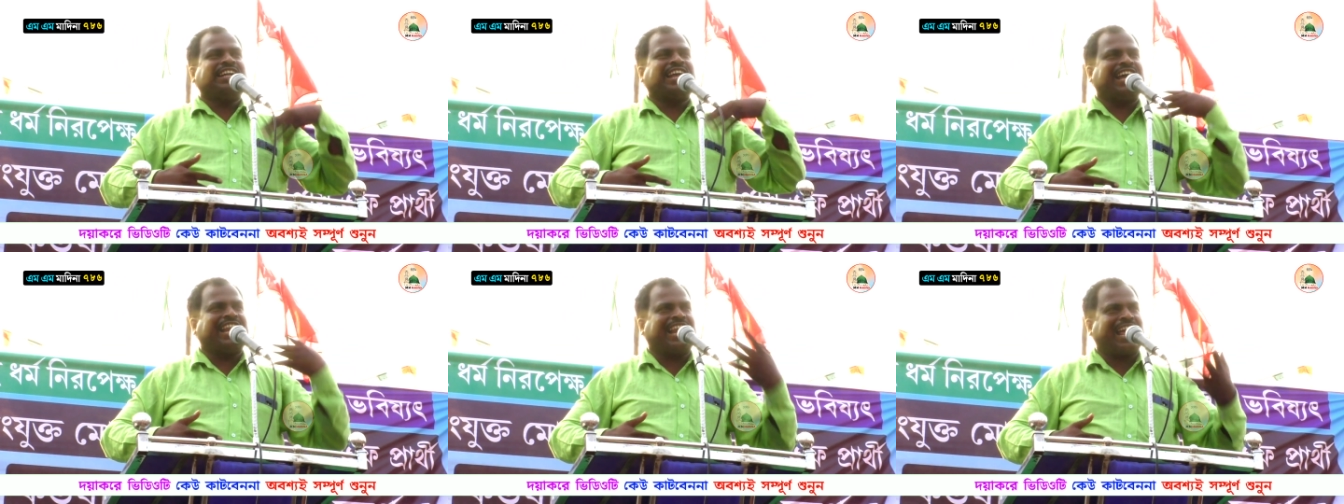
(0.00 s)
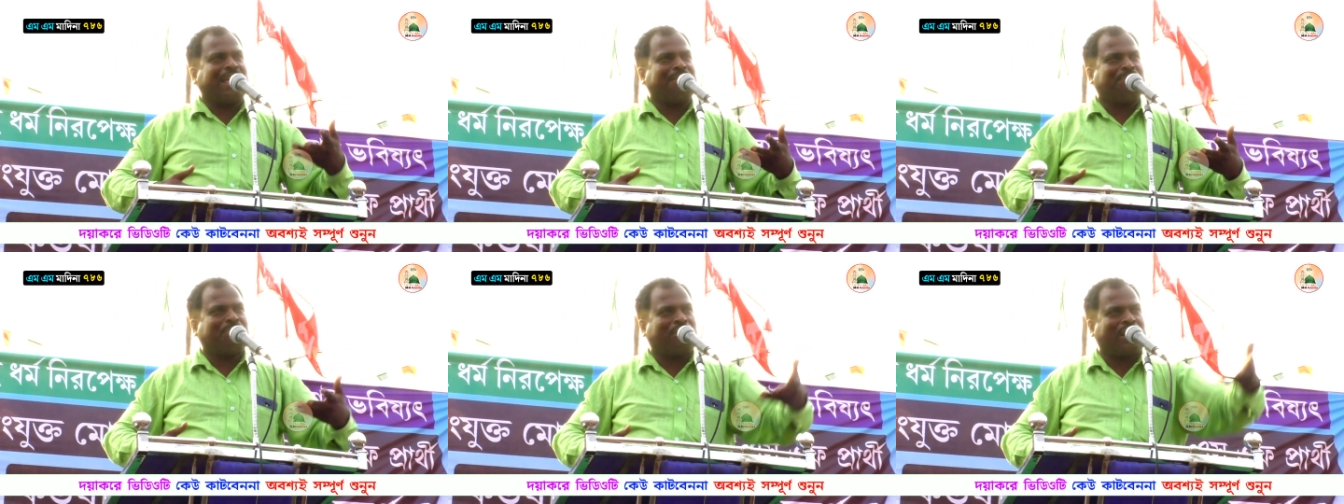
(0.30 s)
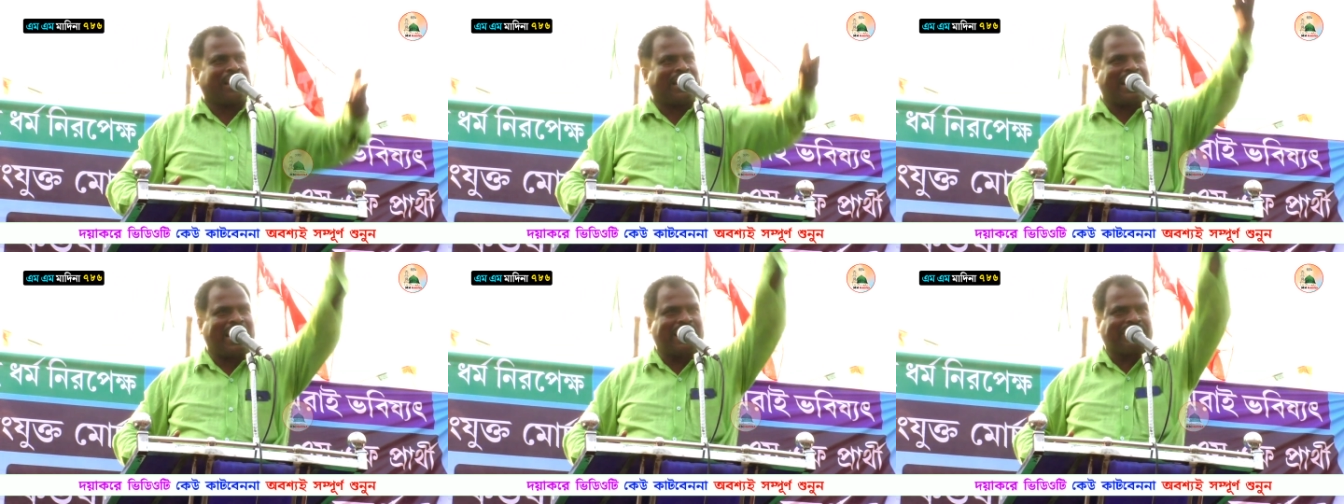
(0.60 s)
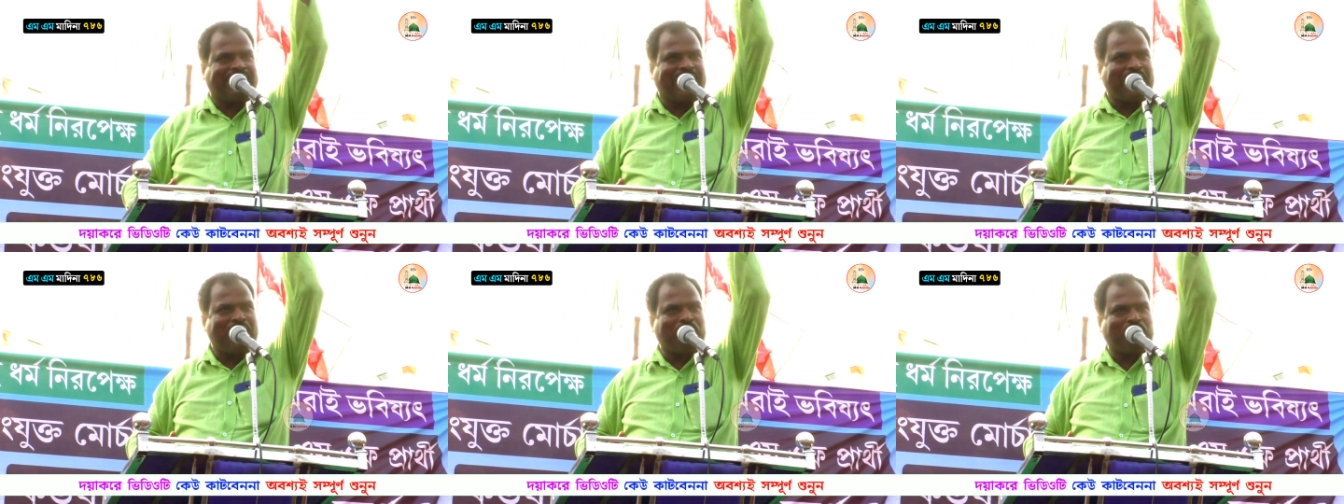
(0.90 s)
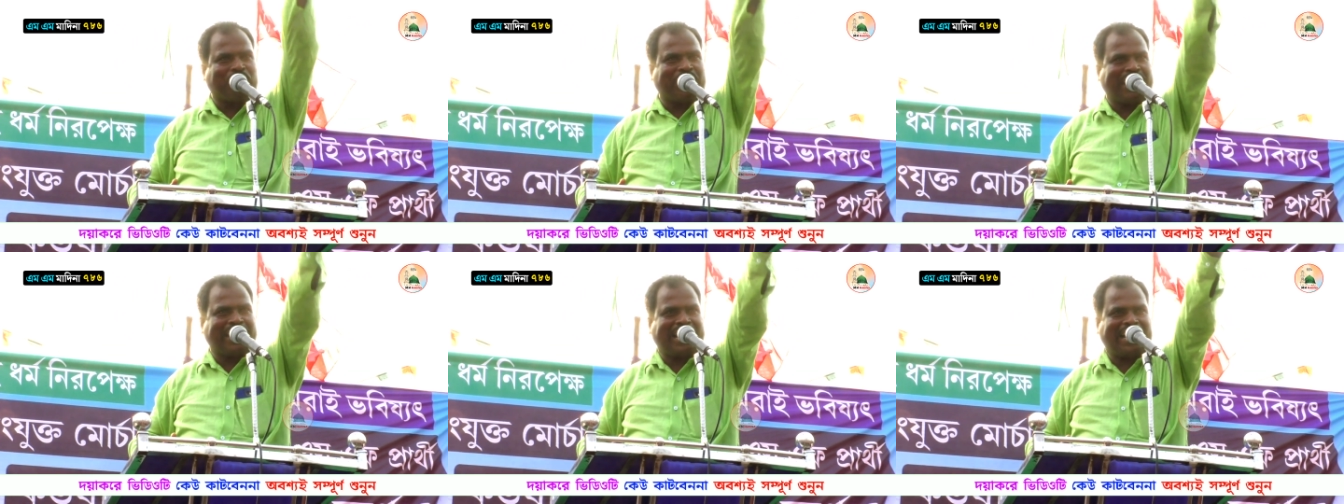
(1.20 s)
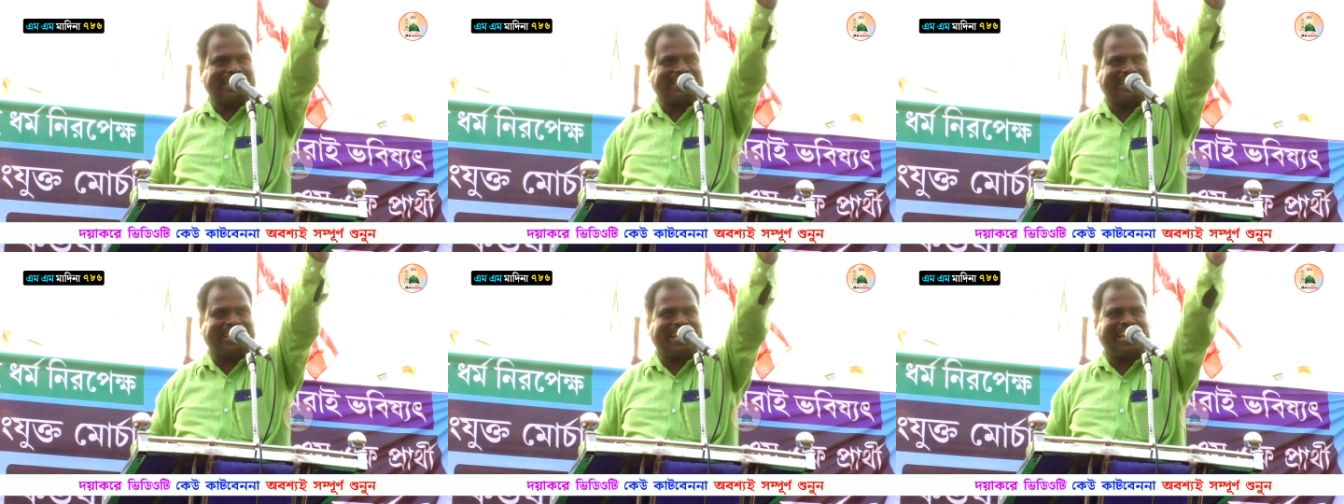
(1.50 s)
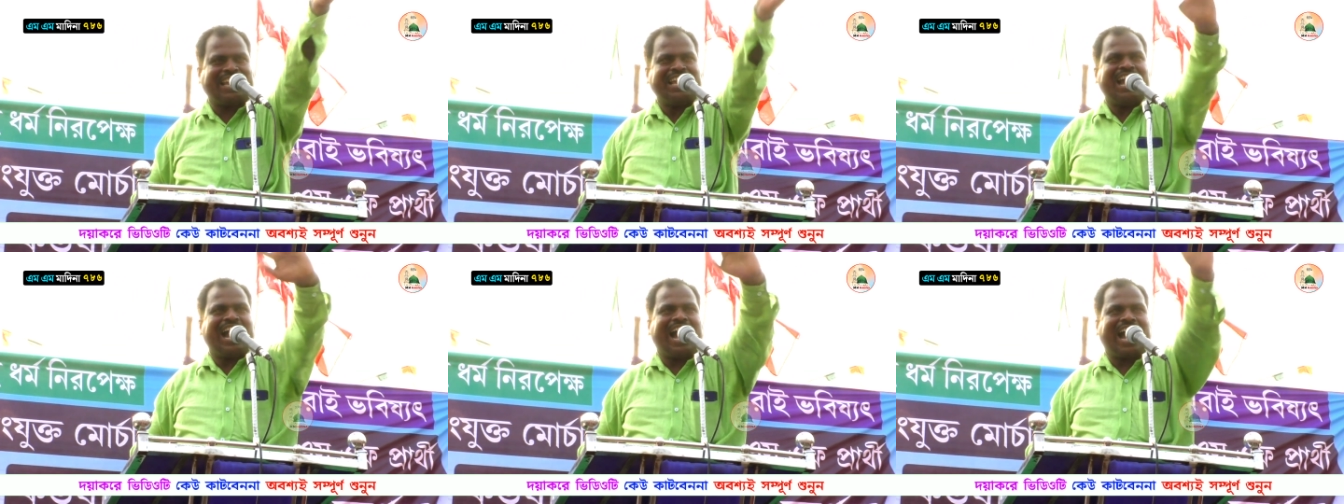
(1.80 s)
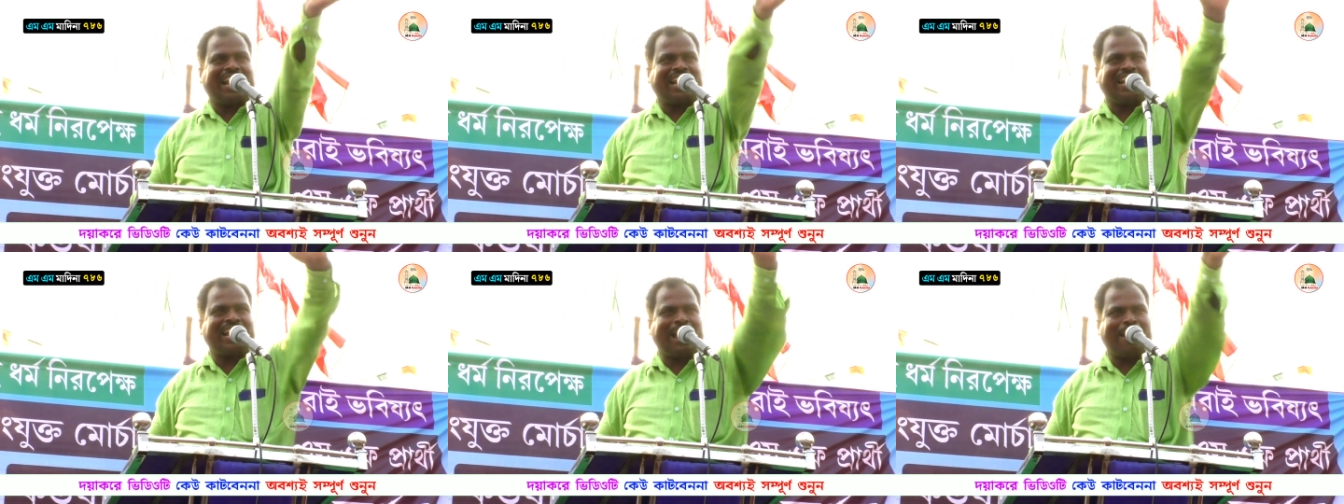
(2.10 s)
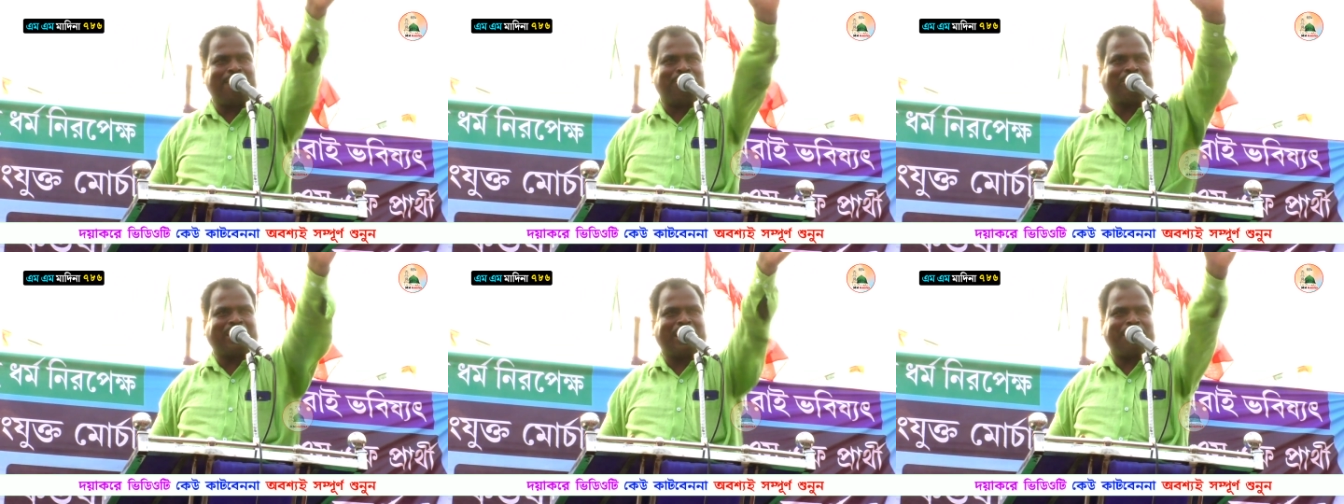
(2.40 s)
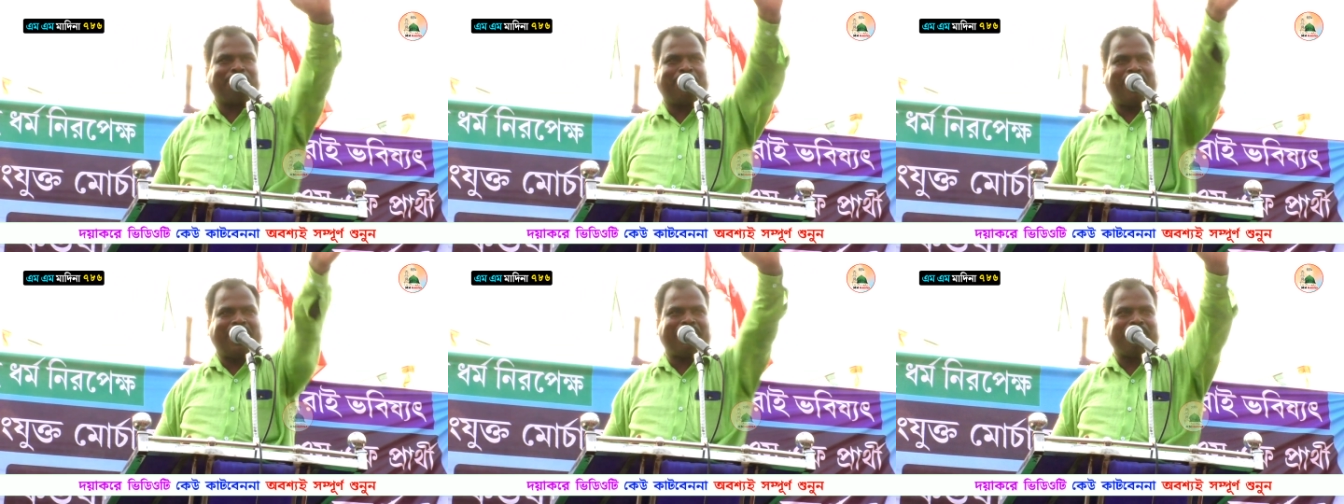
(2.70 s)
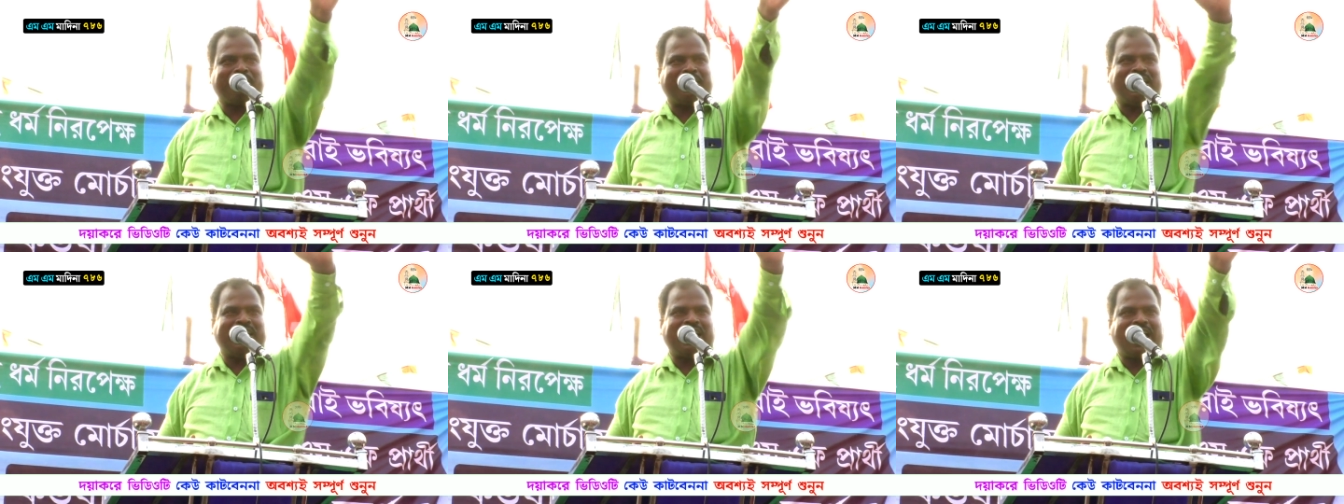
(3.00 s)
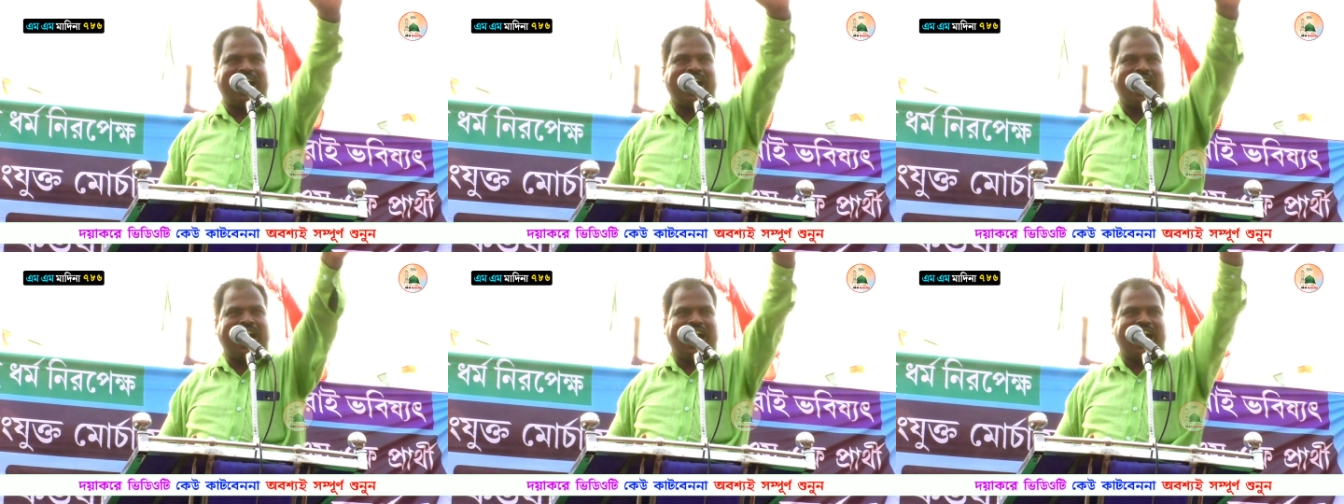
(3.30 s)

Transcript: ঠেলায় পড়ে গাছে উঠে গেছে আর নামতে পারবে না